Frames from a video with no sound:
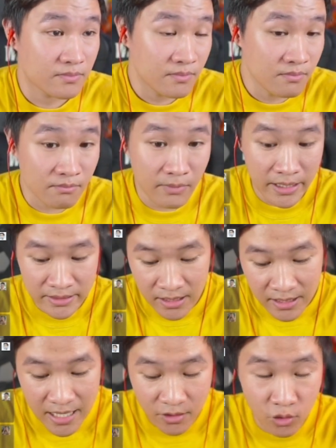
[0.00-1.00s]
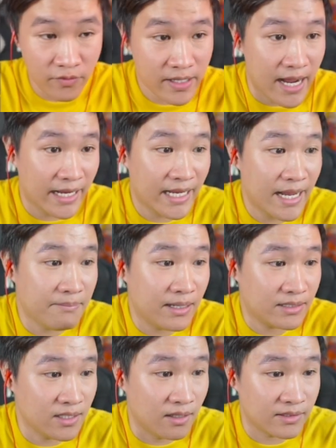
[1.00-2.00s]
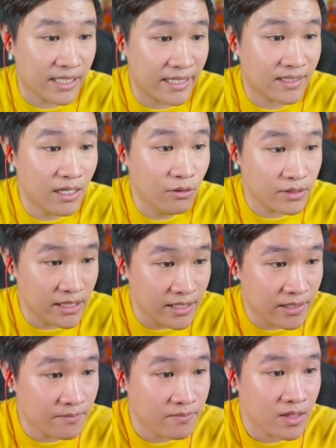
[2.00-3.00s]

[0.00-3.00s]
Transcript: mình nhắc lại đối với cả anh em mà trở thành KOC ý,